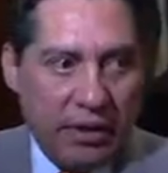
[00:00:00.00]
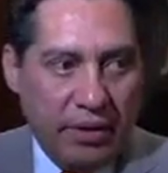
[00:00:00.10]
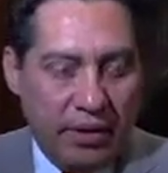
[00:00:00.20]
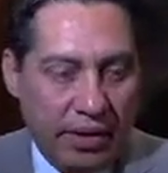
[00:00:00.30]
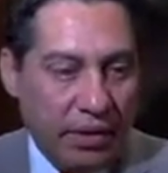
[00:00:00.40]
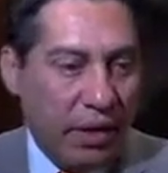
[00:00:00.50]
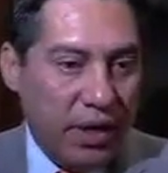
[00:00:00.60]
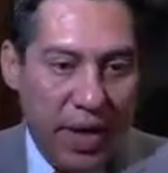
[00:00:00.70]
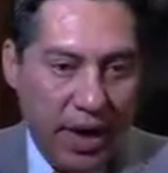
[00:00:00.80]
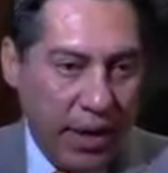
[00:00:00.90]
y se
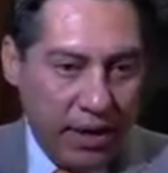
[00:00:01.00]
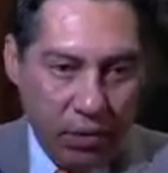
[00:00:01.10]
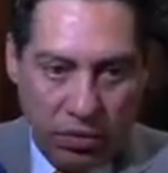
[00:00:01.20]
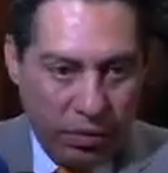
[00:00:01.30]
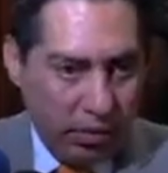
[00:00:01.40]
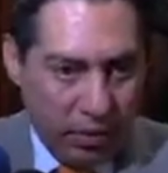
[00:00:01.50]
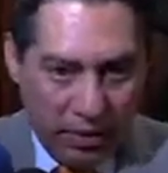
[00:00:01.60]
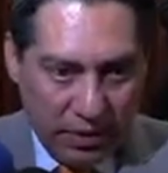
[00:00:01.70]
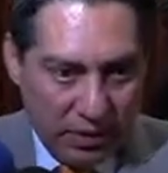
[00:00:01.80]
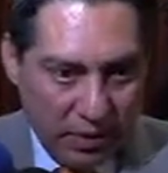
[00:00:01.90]
cierra a dos
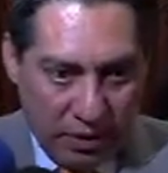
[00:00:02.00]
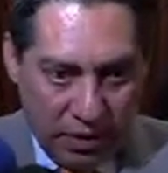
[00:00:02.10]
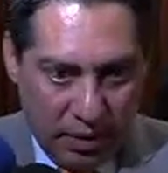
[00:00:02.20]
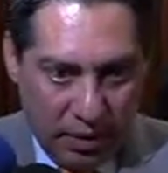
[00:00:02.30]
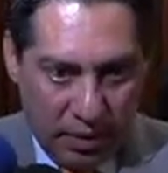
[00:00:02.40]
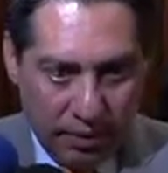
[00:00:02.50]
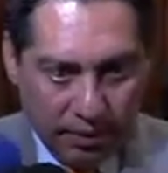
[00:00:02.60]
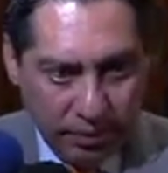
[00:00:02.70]
hipótesis. Eh,